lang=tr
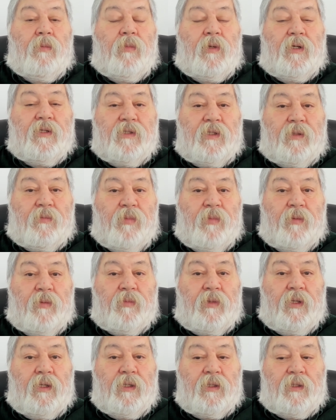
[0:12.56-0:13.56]

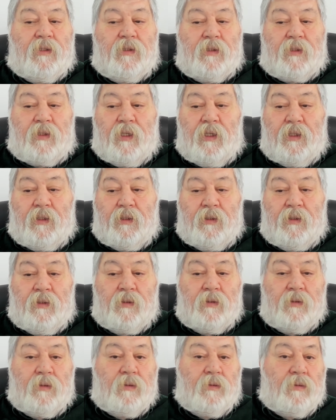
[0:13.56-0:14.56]
bahsetmem gerekirken e,
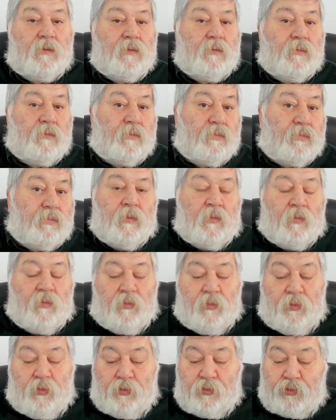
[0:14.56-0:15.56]

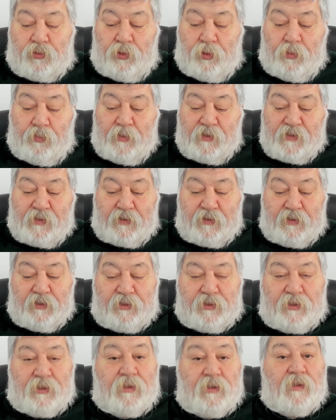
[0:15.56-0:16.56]
bu sönmez
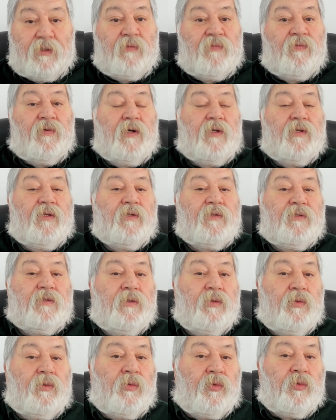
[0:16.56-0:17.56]
ateşin
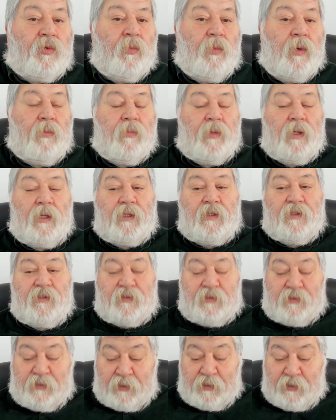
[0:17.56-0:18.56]
ifadesini okumam belki
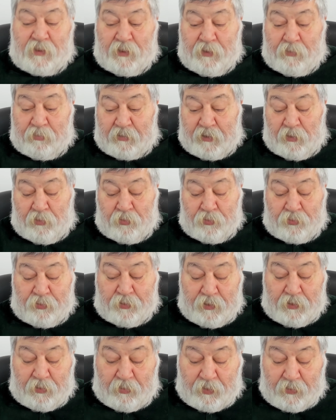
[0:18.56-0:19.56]
size garip
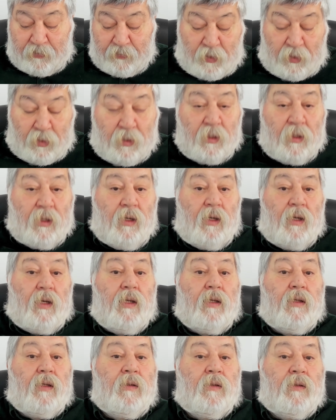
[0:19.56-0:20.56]
geliyordur ama
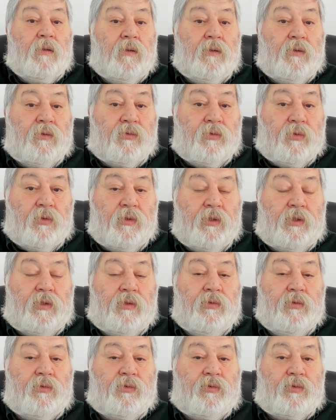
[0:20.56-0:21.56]
hele e, son
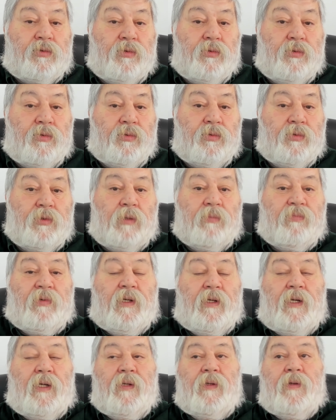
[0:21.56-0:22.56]
2-3 gündür
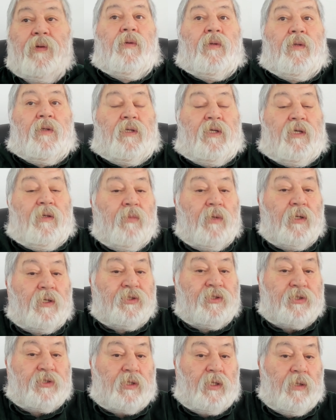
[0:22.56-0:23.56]
yapılan kimi
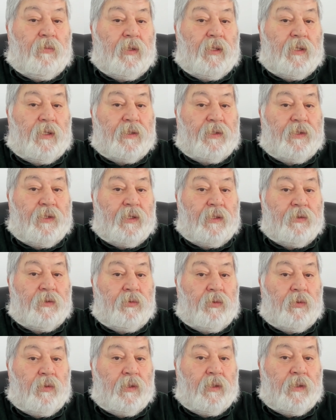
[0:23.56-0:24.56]
açıklamalardan
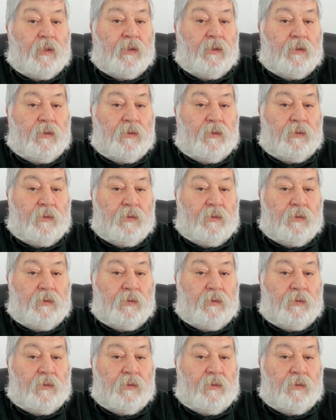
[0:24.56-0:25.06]
dolayı e,